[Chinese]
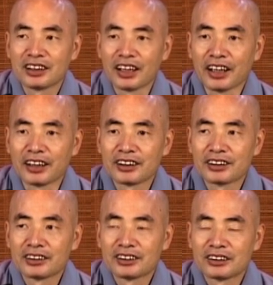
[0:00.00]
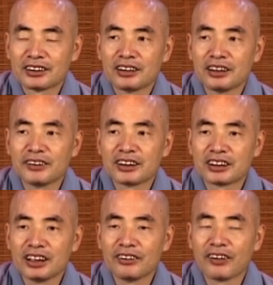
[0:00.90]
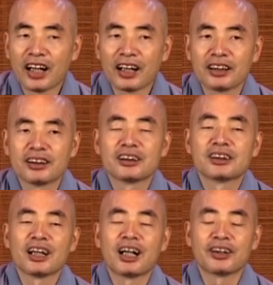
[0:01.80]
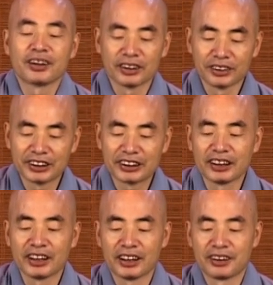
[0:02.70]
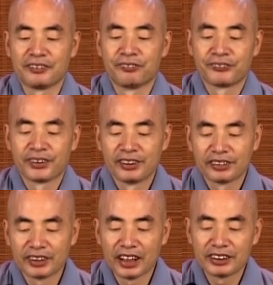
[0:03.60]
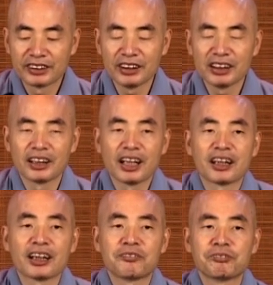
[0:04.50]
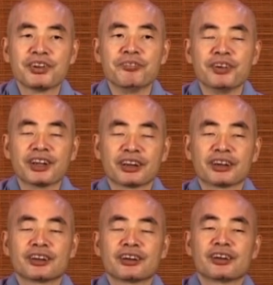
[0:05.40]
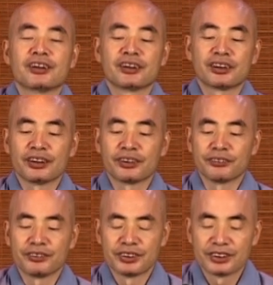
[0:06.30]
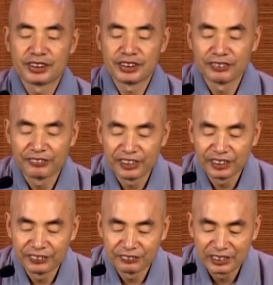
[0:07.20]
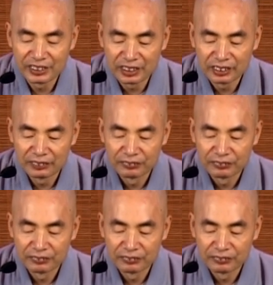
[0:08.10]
哎，因为生团需要和谐，所以要尽量要避免这种。是非纷争。